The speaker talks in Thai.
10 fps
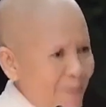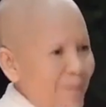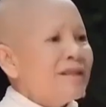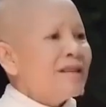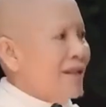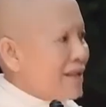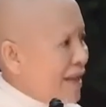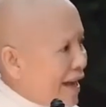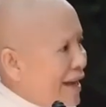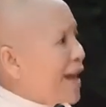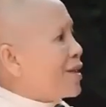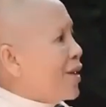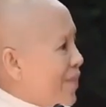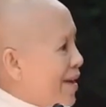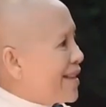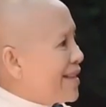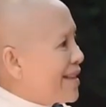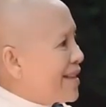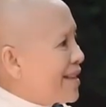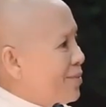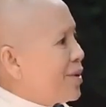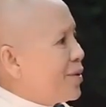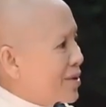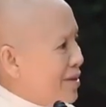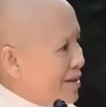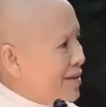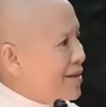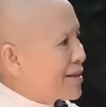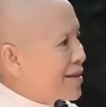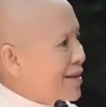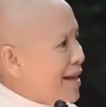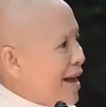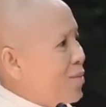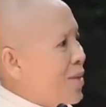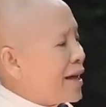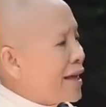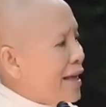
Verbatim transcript: กรรมก็จะเกิดในขณะต่อไปทันทีที่มีคนอื่น เข้ามา